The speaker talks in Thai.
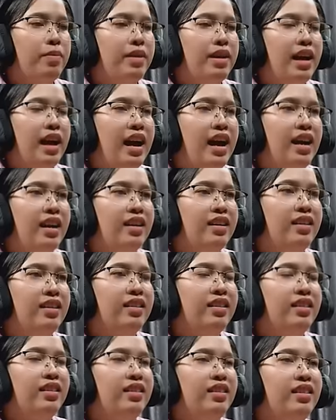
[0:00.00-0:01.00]
ธรรมดา
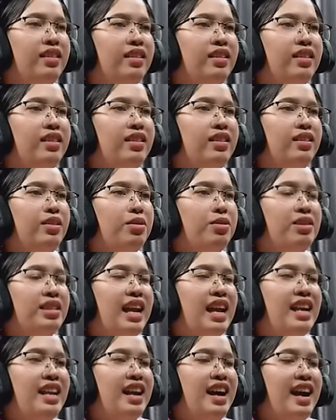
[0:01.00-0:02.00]
ตกใจ
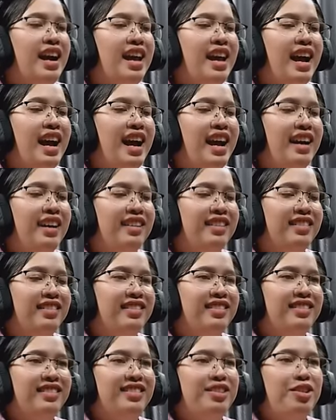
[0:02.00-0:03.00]
เลยอะ
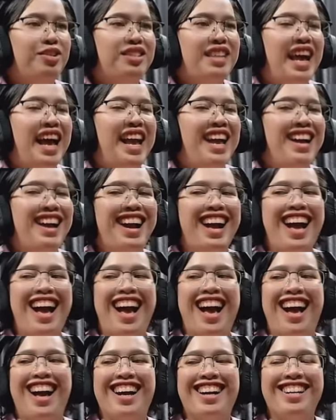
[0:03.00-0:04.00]
ตกใจอะ
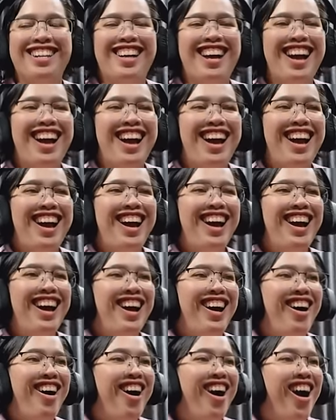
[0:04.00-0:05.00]

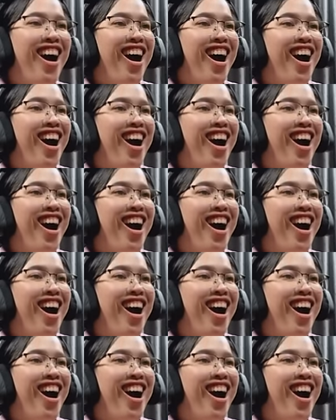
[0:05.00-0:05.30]
โอ้